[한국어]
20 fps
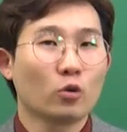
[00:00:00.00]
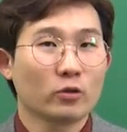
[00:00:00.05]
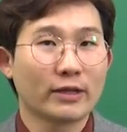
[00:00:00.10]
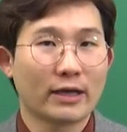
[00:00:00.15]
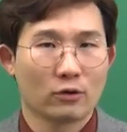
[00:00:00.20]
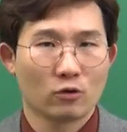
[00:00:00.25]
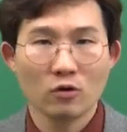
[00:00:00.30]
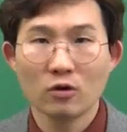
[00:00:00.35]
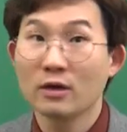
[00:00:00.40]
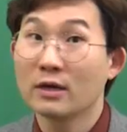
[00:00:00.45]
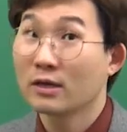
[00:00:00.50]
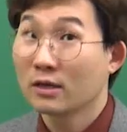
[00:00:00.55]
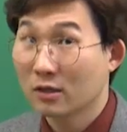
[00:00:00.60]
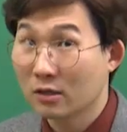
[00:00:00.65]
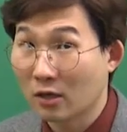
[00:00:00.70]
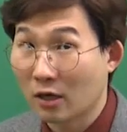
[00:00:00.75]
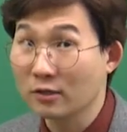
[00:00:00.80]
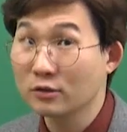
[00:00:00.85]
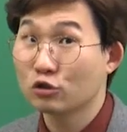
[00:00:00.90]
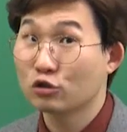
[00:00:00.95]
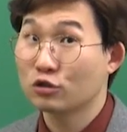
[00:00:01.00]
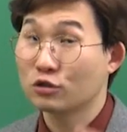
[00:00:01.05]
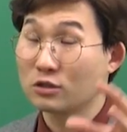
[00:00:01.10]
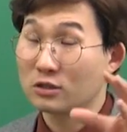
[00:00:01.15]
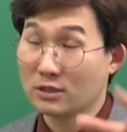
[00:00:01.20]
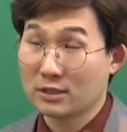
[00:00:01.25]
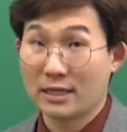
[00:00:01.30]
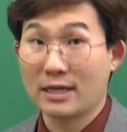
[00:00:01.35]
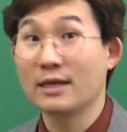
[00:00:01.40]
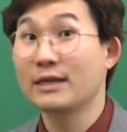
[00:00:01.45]
토대로 그런
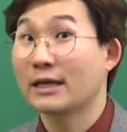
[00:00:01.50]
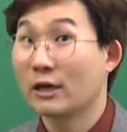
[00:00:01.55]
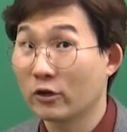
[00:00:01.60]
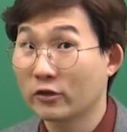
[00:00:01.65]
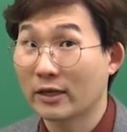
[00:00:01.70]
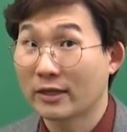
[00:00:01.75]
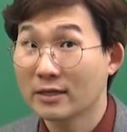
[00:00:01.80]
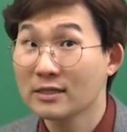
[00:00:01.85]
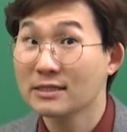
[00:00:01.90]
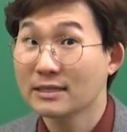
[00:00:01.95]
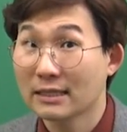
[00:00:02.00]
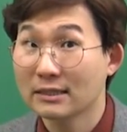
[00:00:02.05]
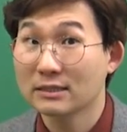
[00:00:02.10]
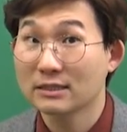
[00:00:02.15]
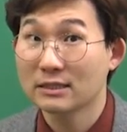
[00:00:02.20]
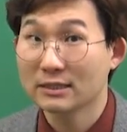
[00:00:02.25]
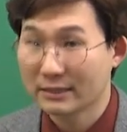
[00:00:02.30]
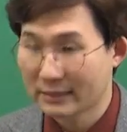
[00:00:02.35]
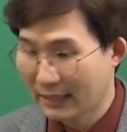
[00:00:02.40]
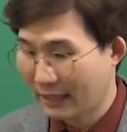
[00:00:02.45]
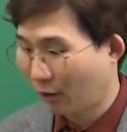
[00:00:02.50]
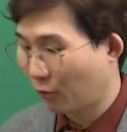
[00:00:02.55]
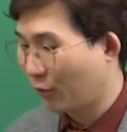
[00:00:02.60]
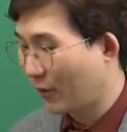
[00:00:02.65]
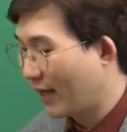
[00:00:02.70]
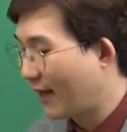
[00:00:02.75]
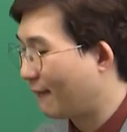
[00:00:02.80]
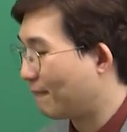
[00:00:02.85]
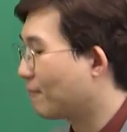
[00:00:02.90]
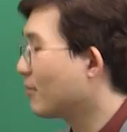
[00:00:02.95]
출제 경향을 예측을 할
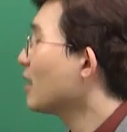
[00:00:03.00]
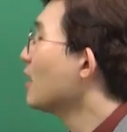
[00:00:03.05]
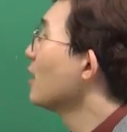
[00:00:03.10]
거야.